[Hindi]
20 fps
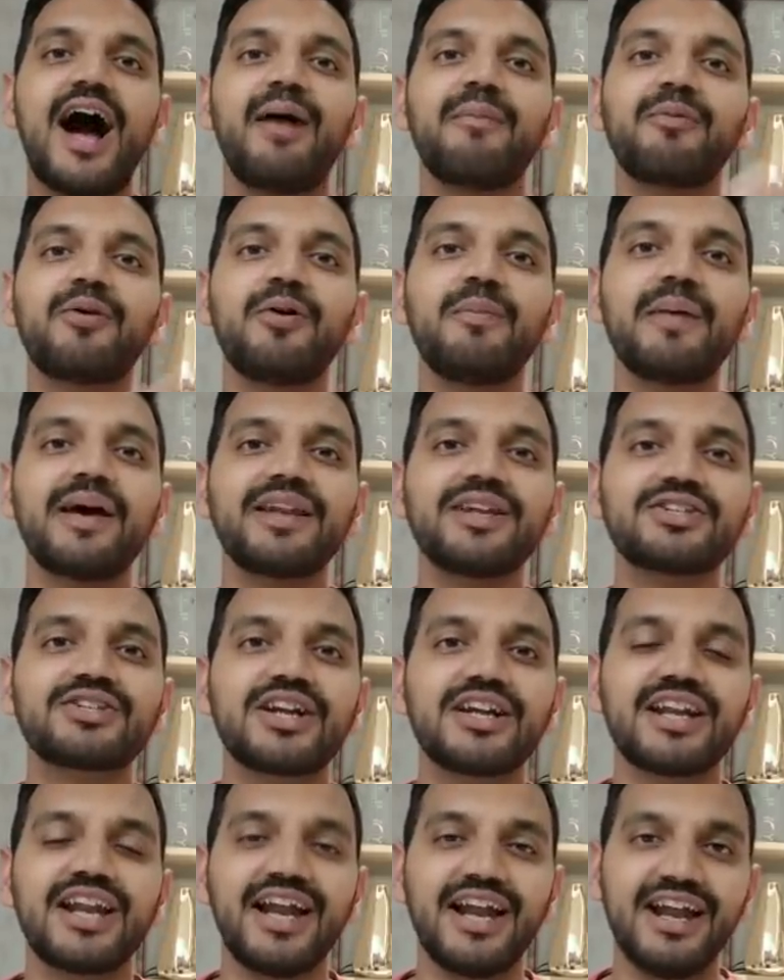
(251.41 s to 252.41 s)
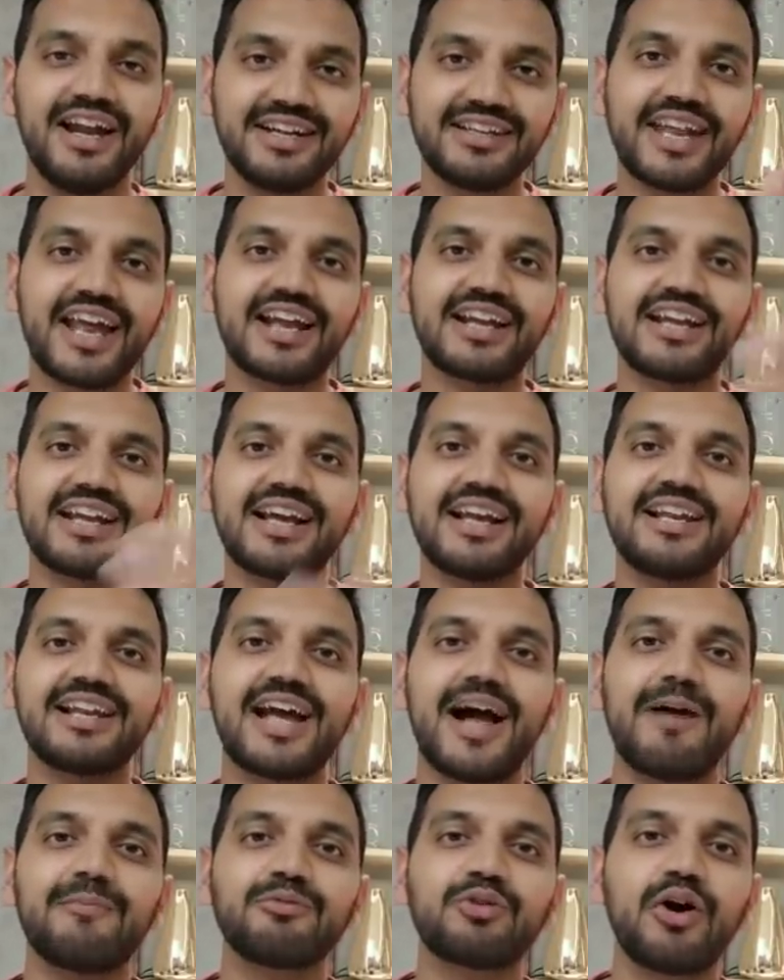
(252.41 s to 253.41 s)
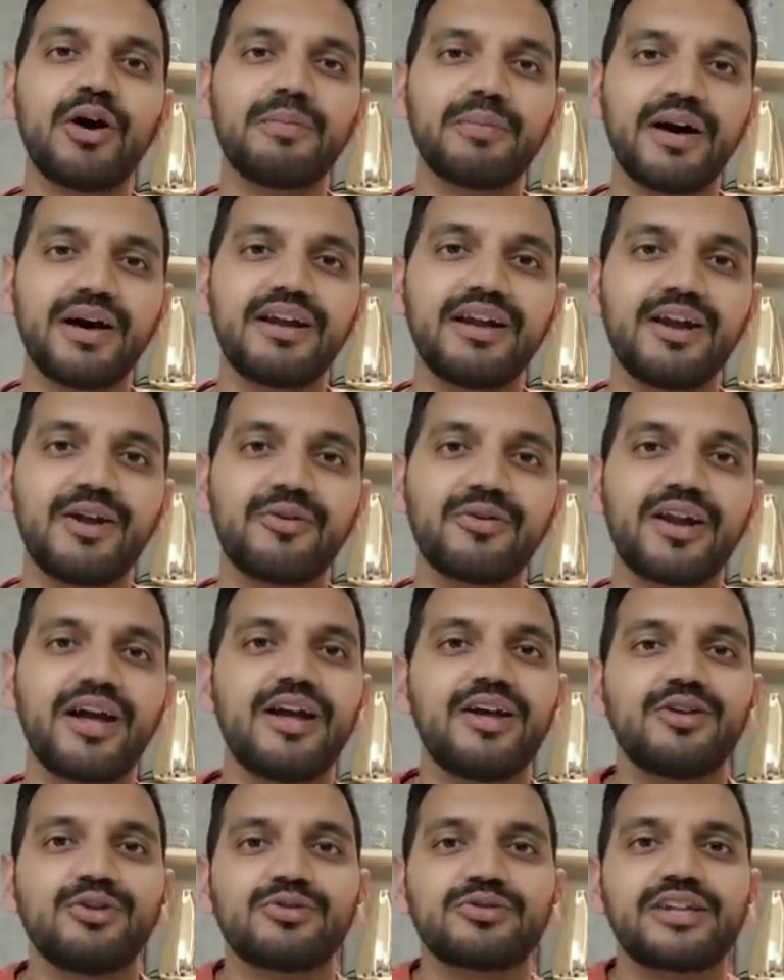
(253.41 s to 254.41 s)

आपको मैनेज करना है टेक्निकल काम तो आप कर रहे हो ना